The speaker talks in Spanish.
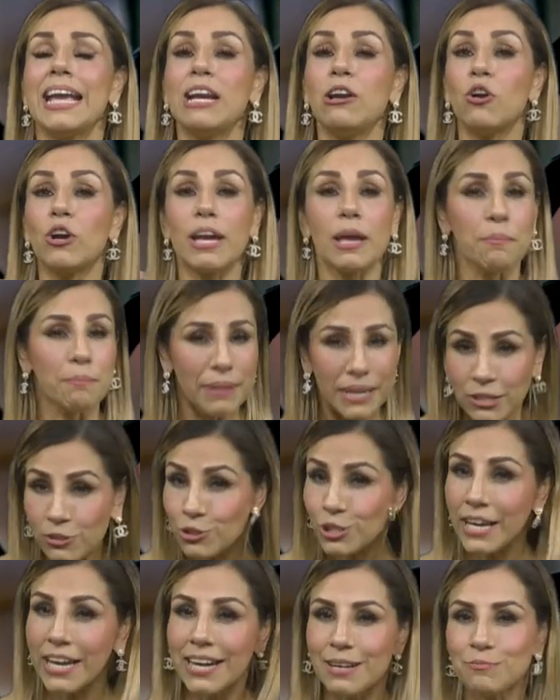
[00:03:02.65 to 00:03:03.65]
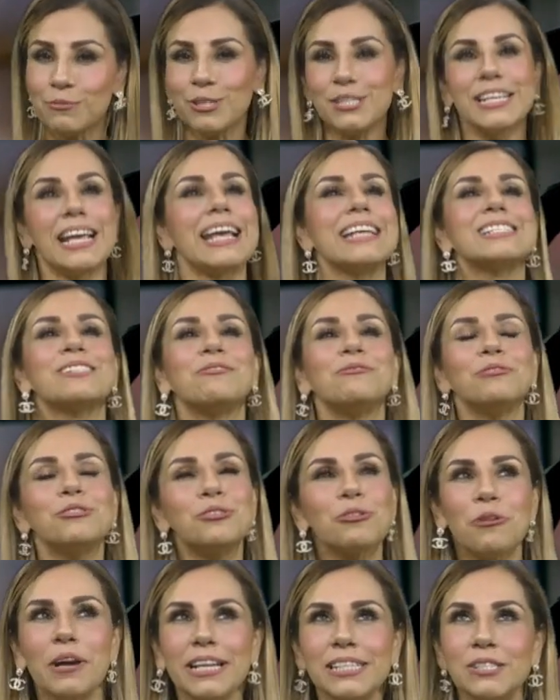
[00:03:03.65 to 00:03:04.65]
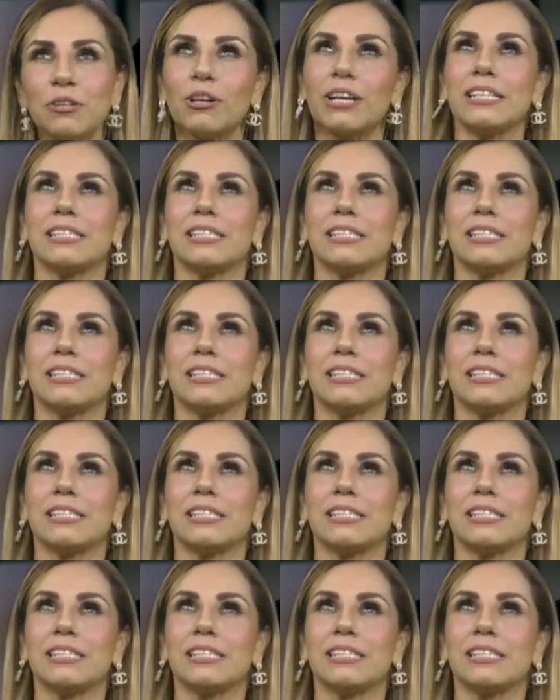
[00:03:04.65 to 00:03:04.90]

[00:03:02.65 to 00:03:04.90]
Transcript: lo que menos queremos es justo eso,